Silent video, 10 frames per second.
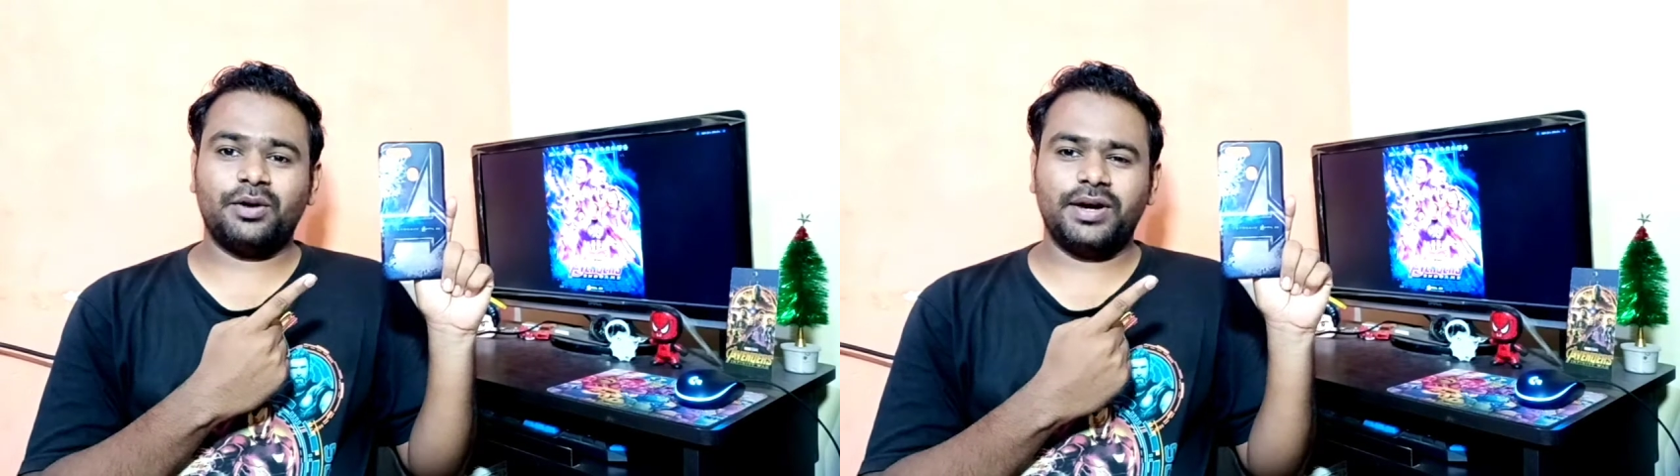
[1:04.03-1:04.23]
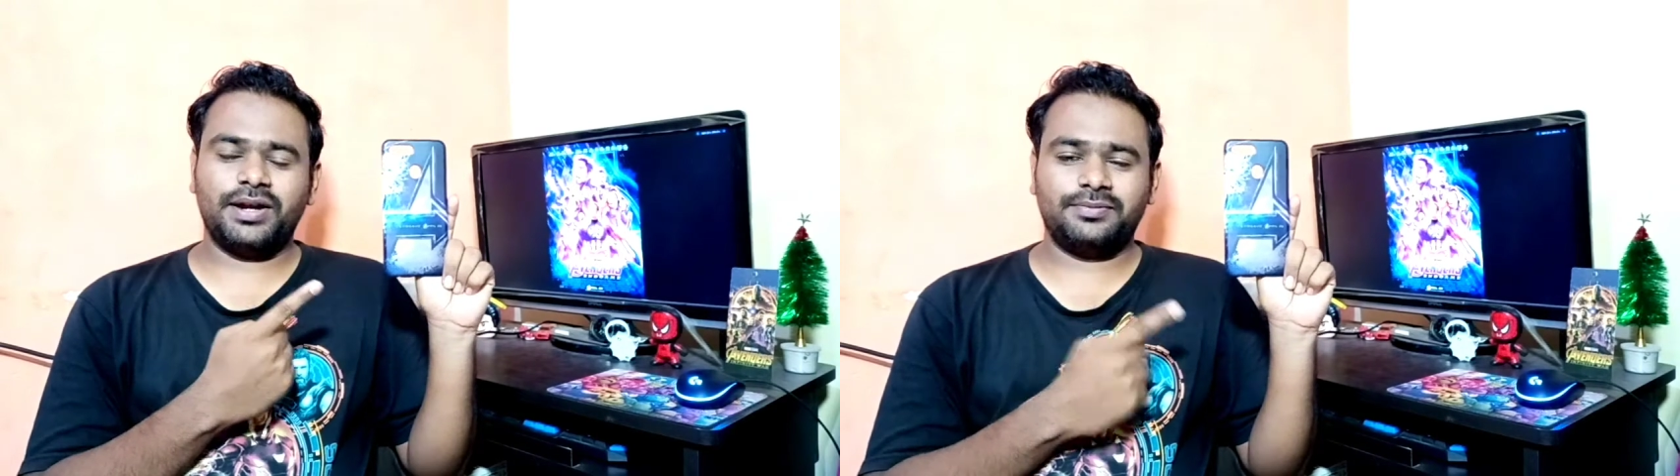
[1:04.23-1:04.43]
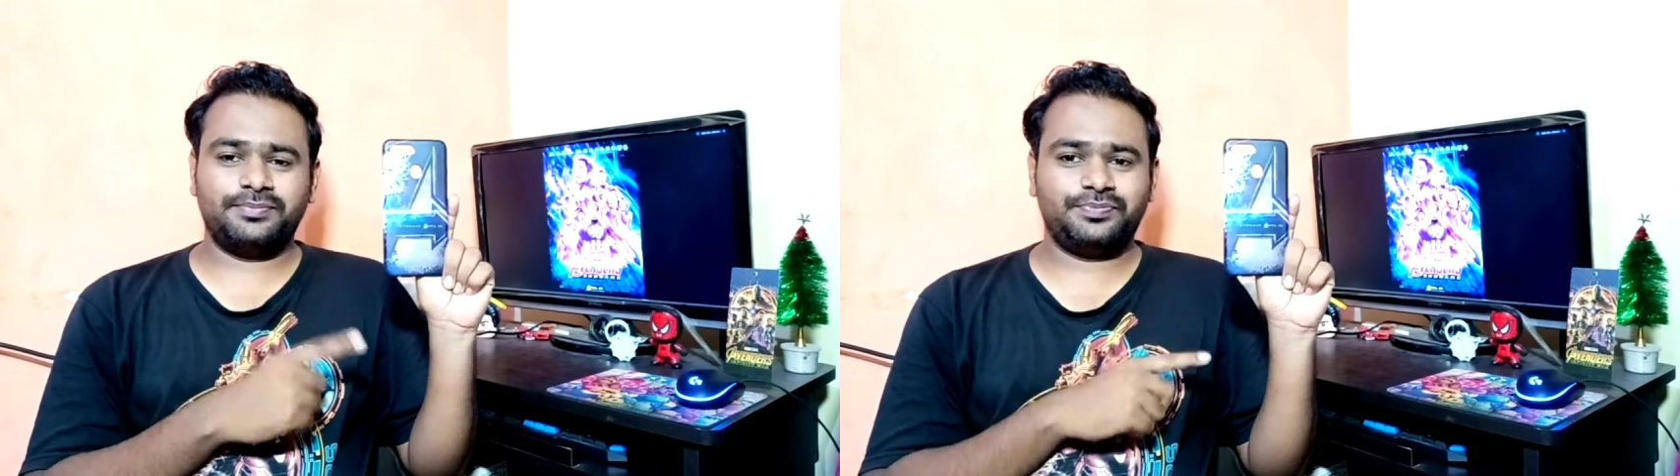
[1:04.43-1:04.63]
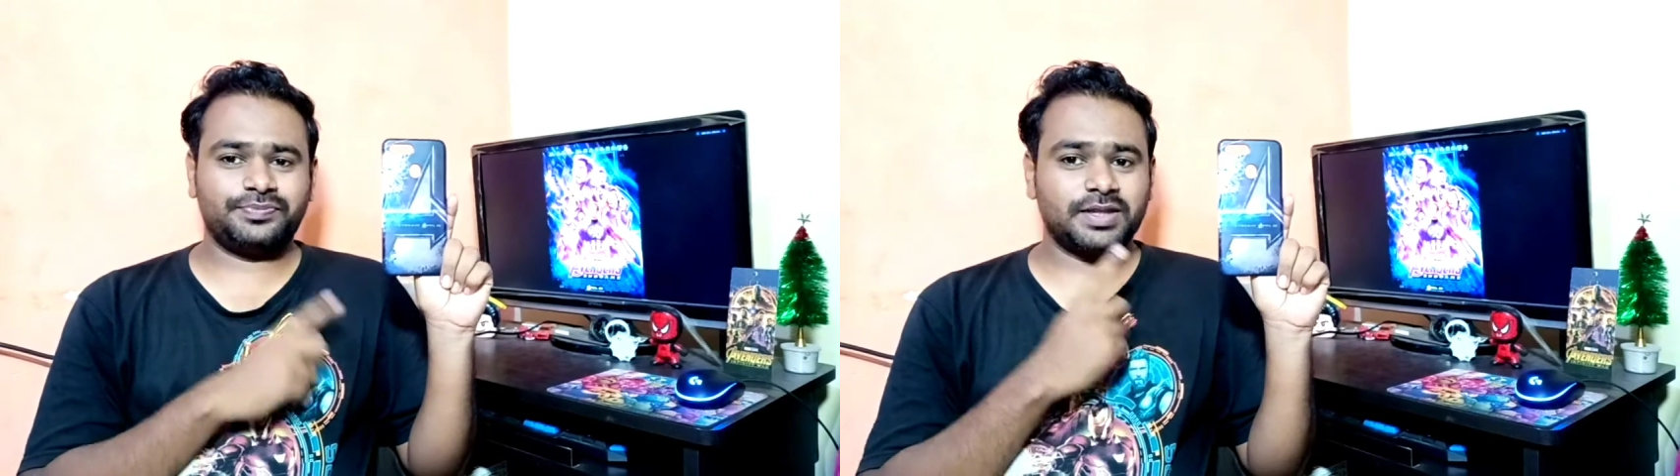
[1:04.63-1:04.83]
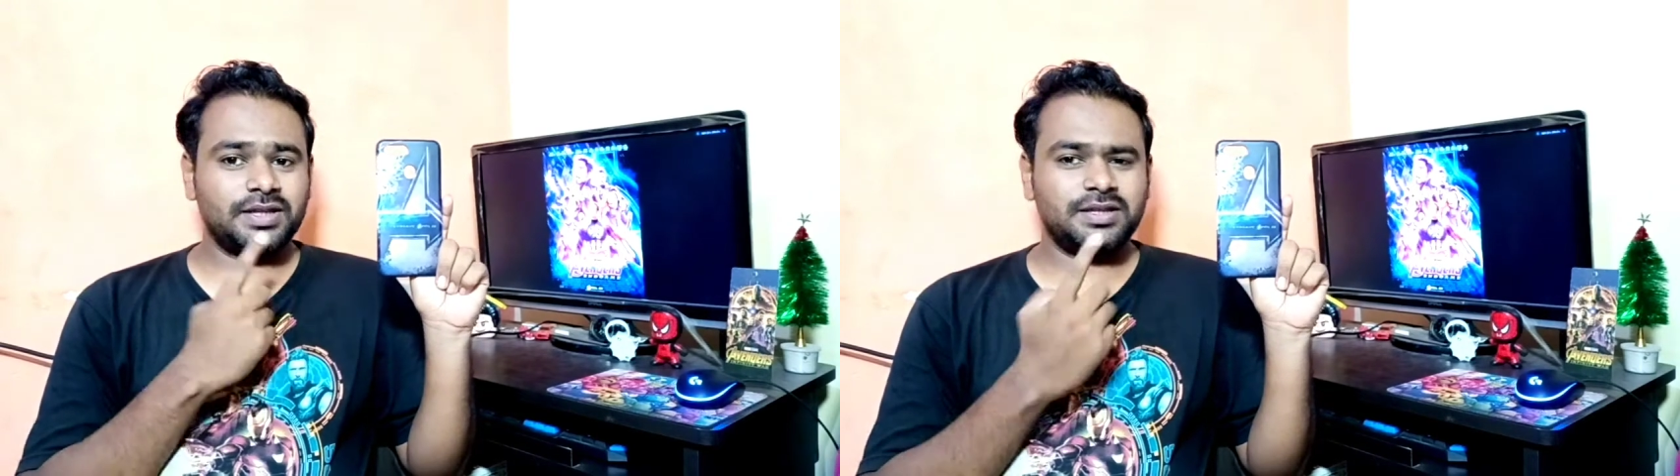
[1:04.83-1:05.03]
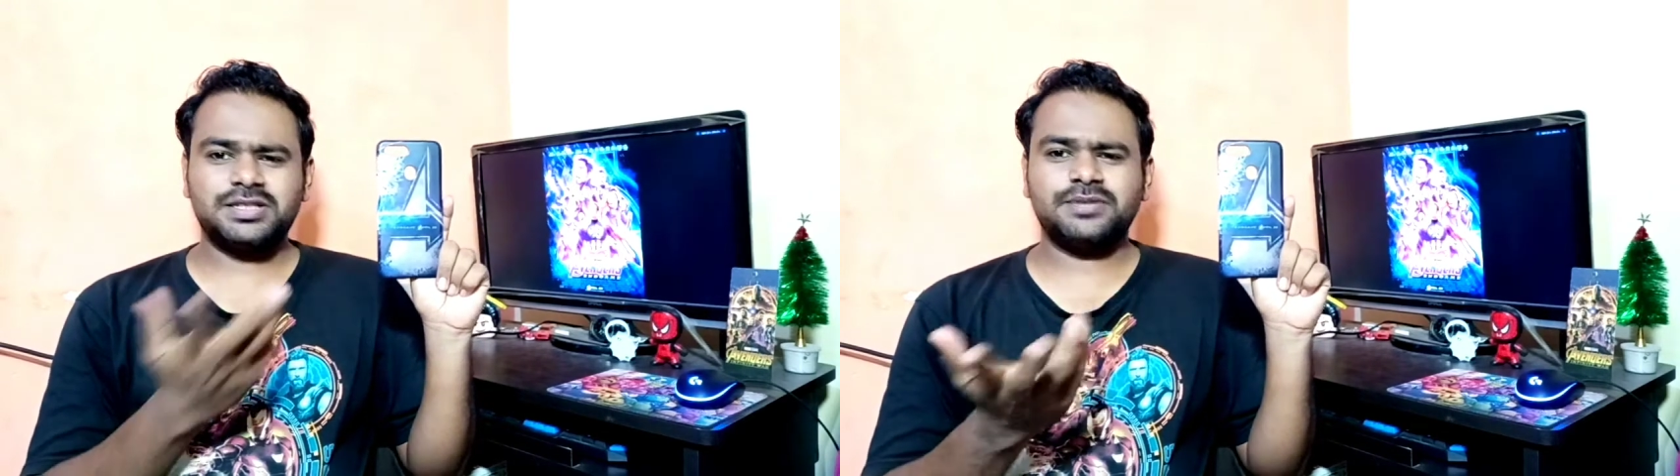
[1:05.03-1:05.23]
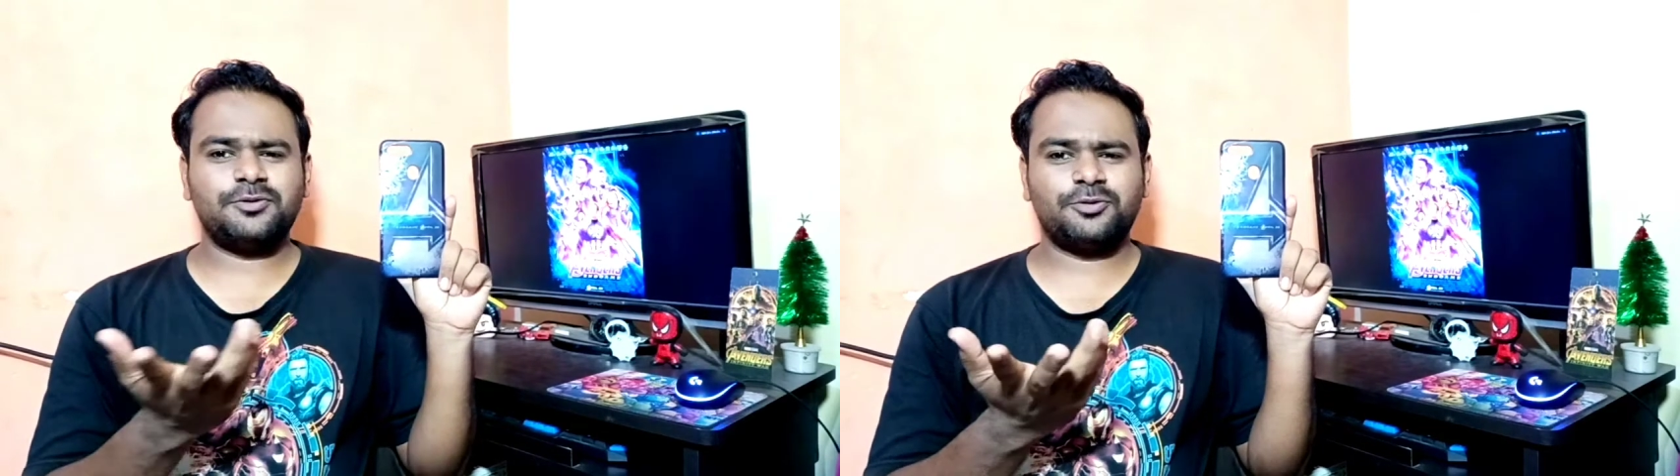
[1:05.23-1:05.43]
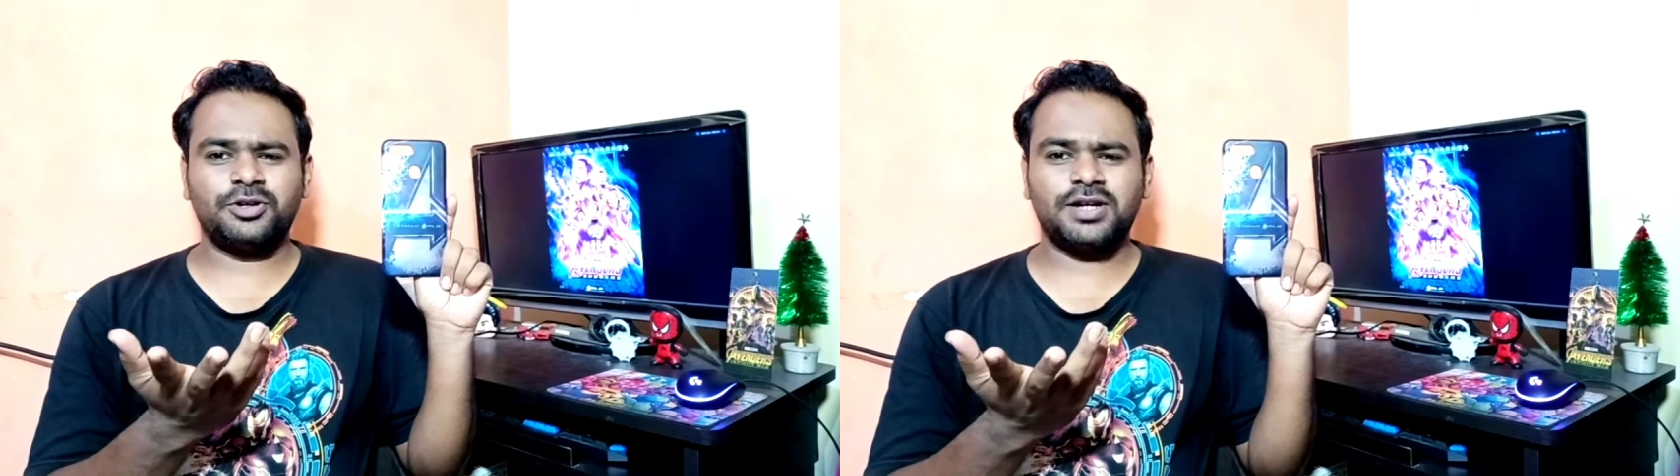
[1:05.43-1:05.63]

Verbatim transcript: कवर किसी भी फ़ोन